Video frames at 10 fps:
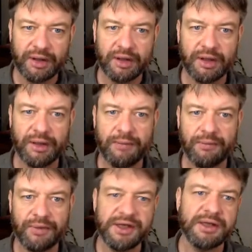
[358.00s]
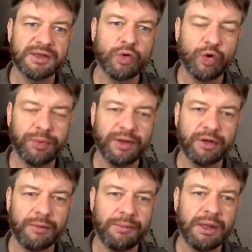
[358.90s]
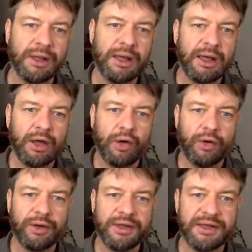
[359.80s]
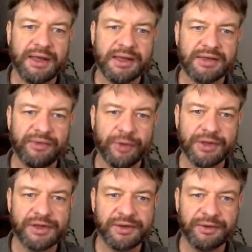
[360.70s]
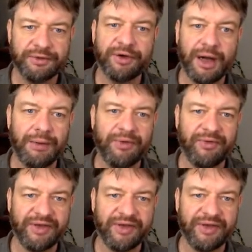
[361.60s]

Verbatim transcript: ähm, nicht ins Hochbeet kommen und nicht die ganzen Wurzeln und vor allem, wenn wir